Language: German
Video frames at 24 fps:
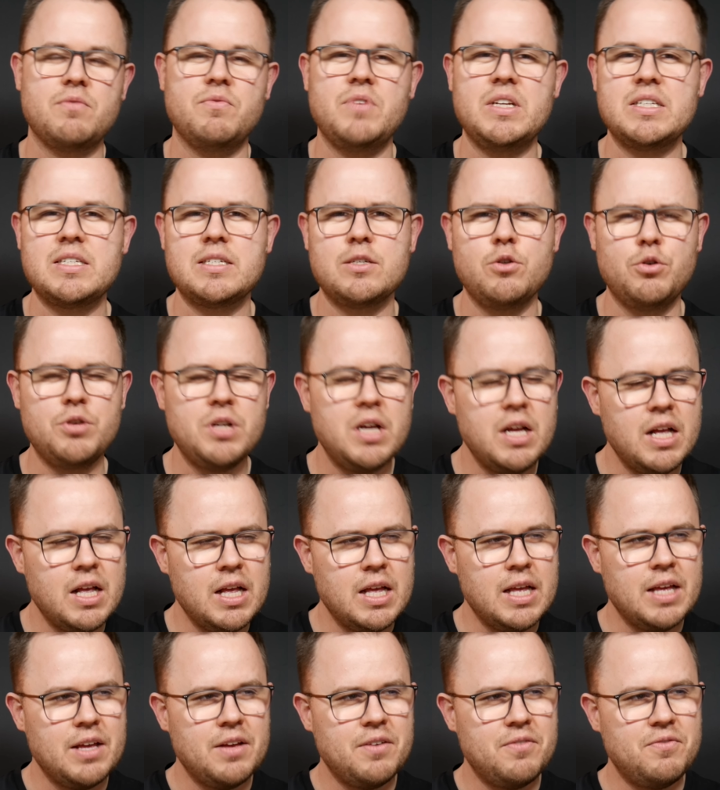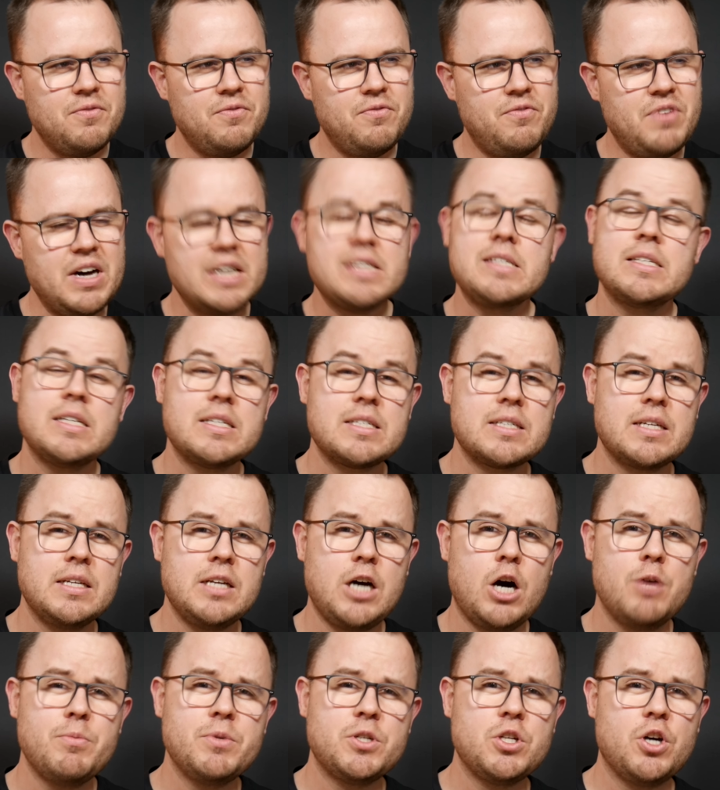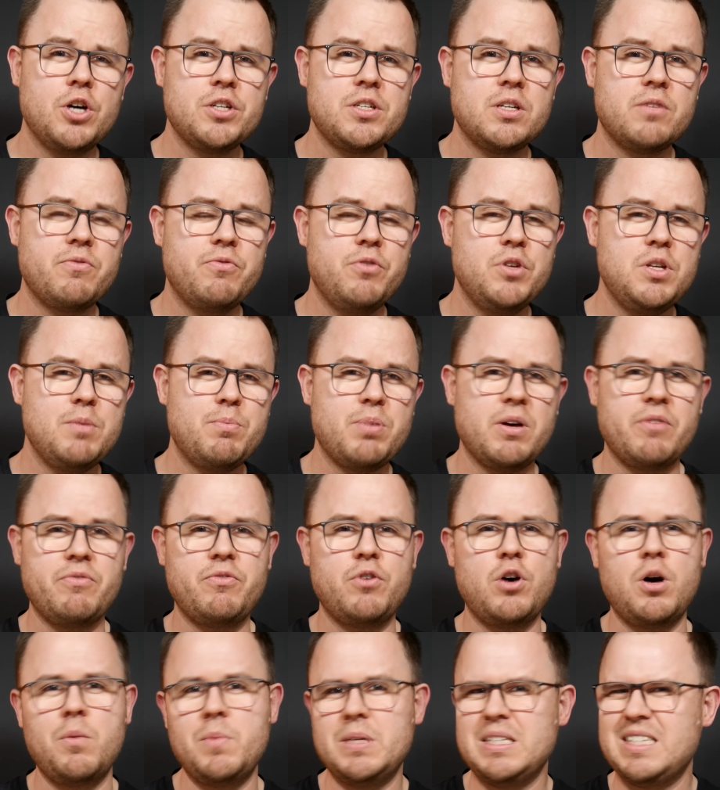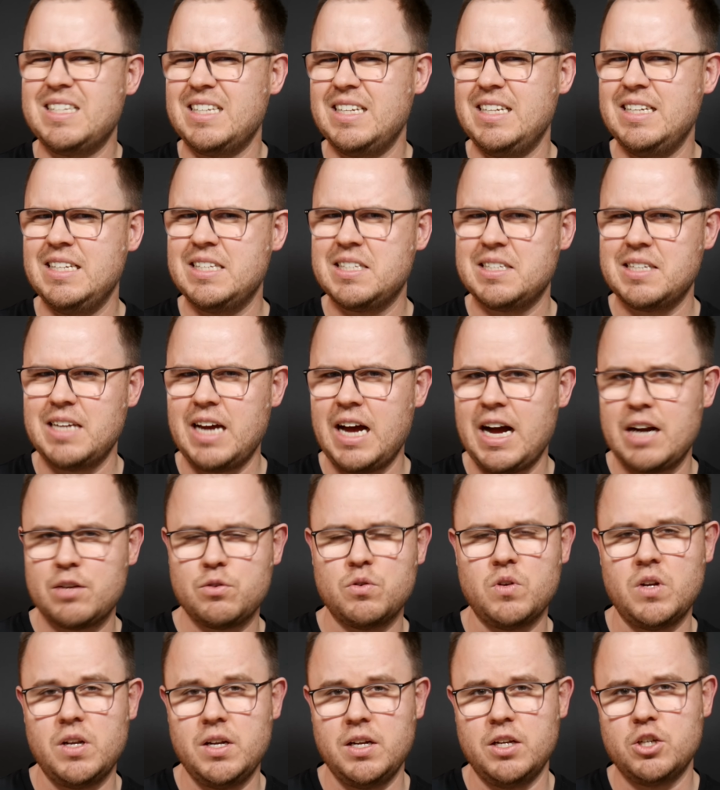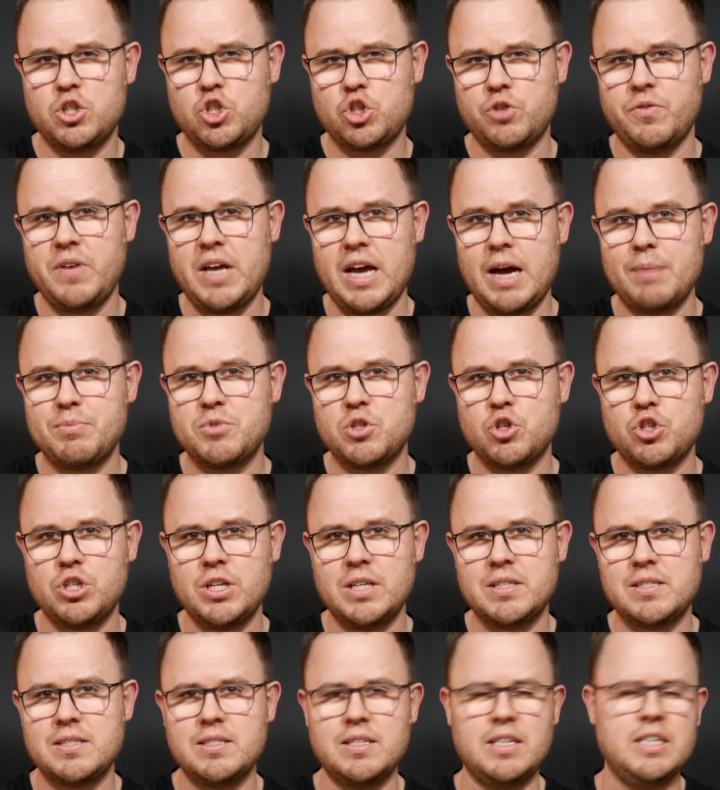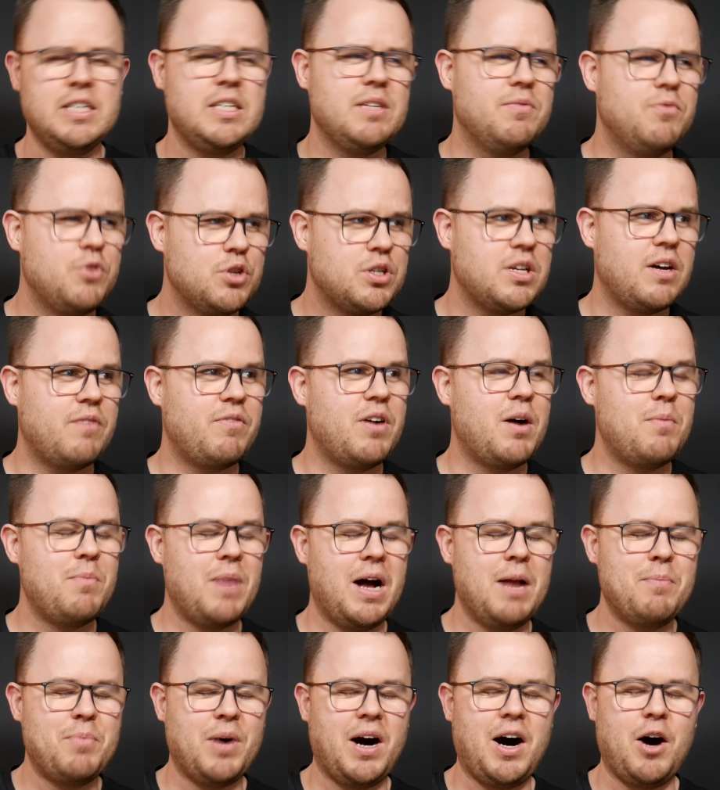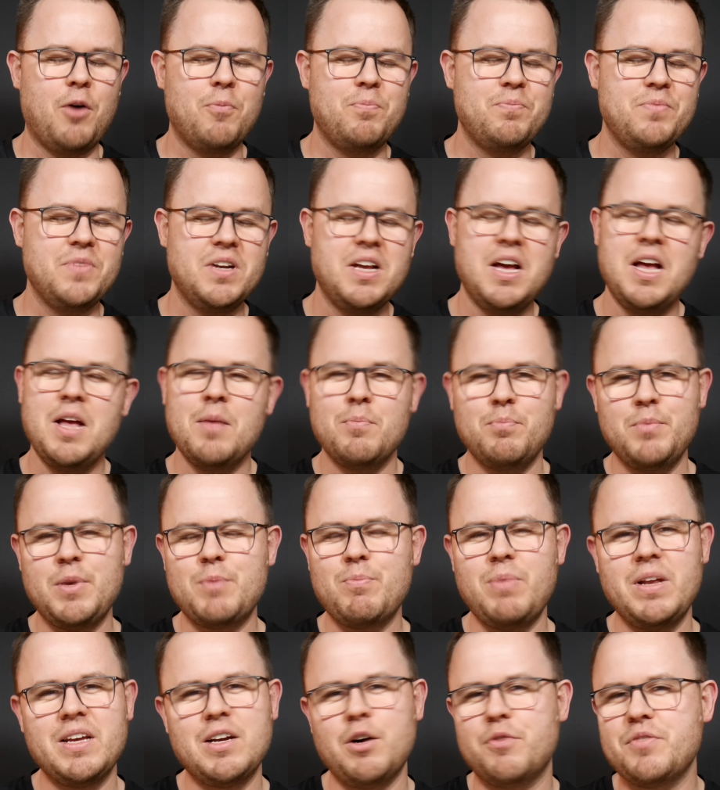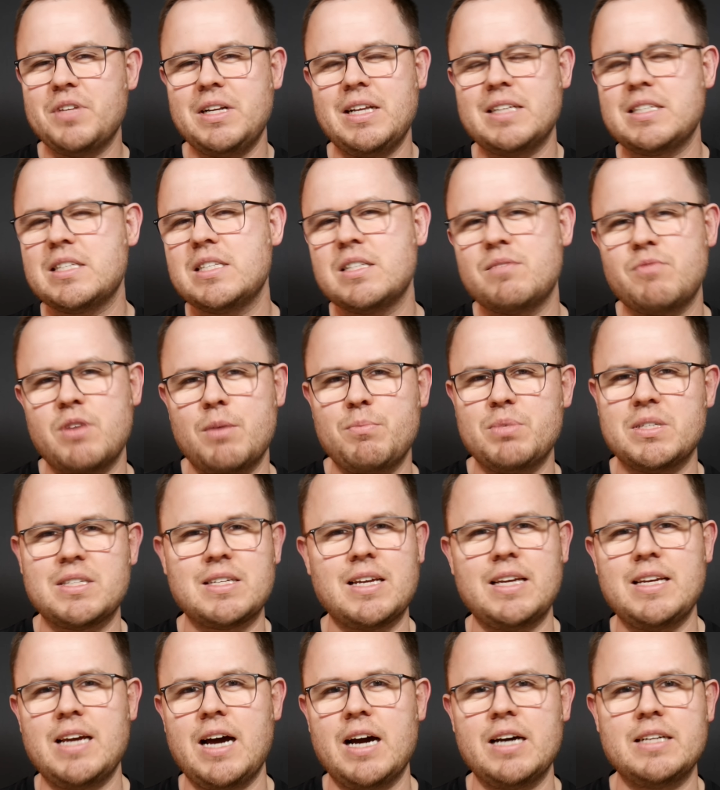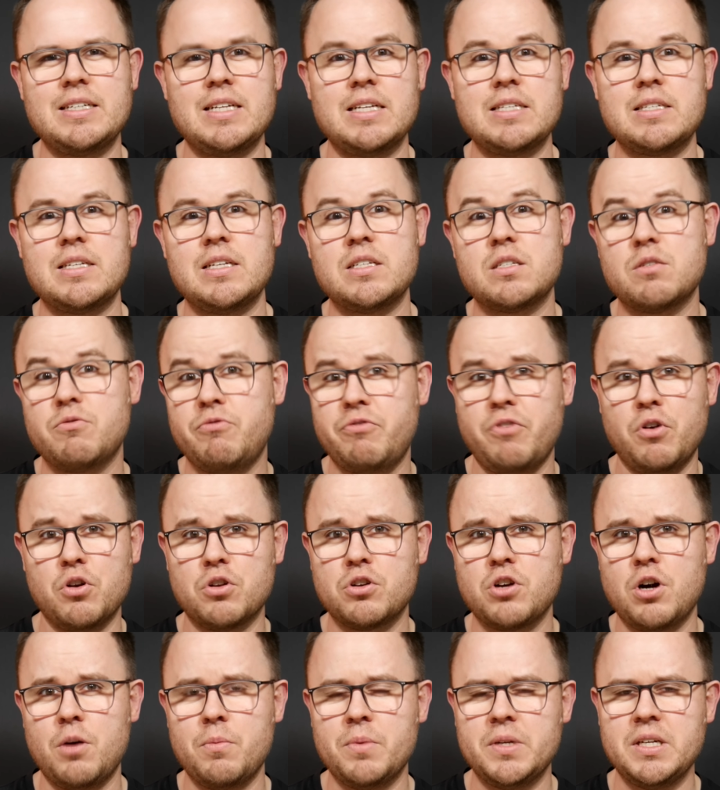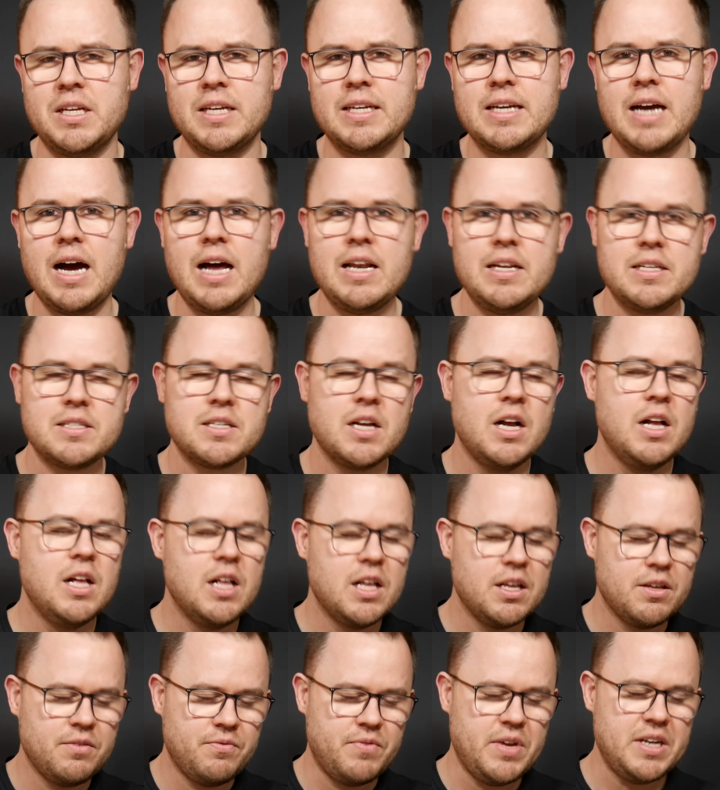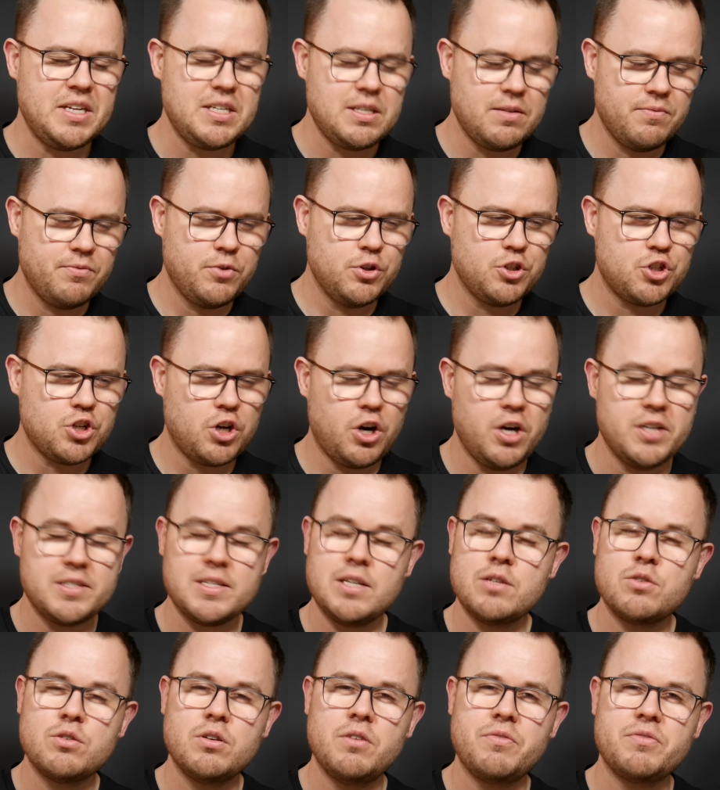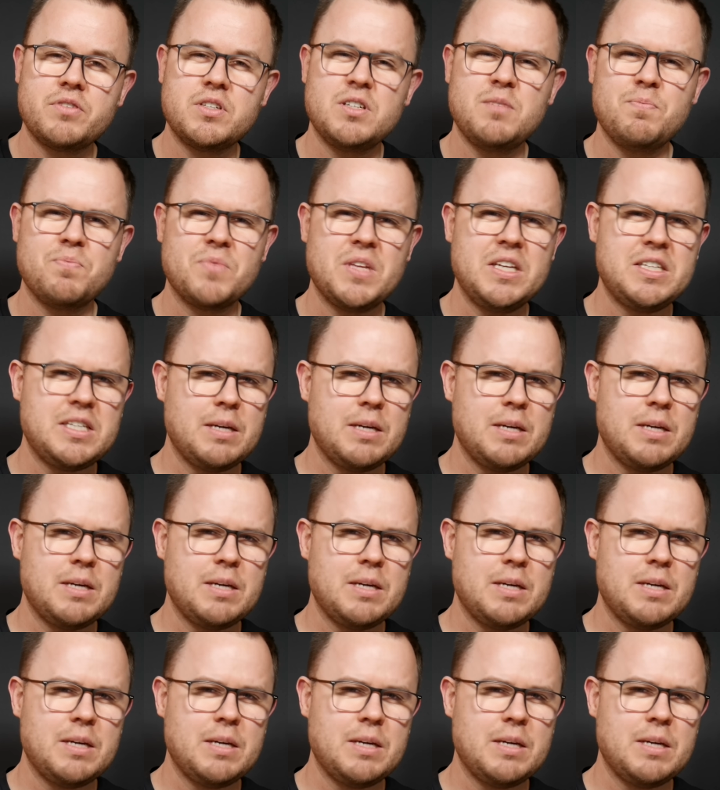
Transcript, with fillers: Version. Was das genau bedeutet für die Performance, ist aktuell schwer abzuschätzen. Ich würde aber mal behaupten, mit Blick auf die letzten zwei bis drei Jahre, dass das vollkommen egal ist. Wenn ich einen Wunsch äußern dürfte, ich